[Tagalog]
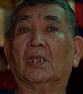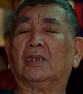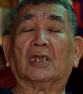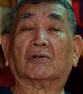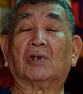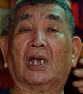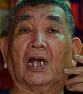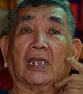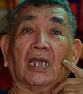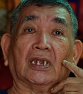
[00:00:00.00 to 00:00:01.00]
Hindi ko
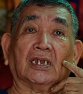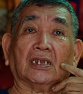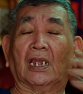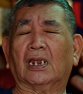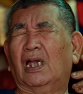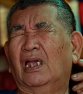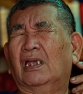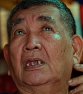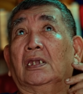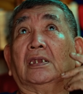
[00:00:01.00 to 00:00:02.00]
nakakayanin dahil nga
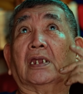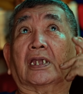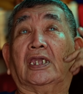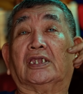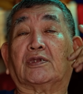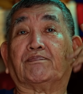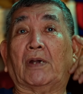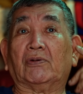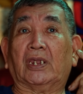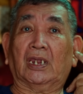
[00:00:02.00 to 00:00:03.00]
nag-iisip
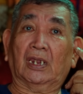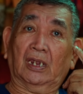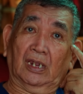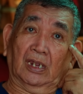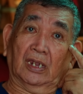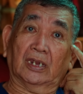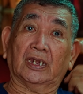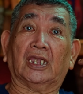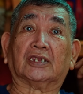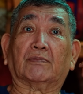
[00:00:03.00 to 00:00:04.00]
ako eh.
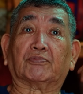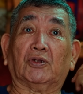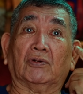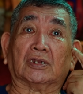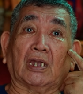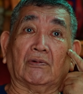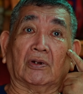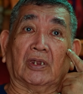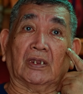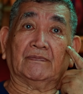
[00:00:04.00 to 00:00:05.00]
Niisip ko yung asawa ko eh.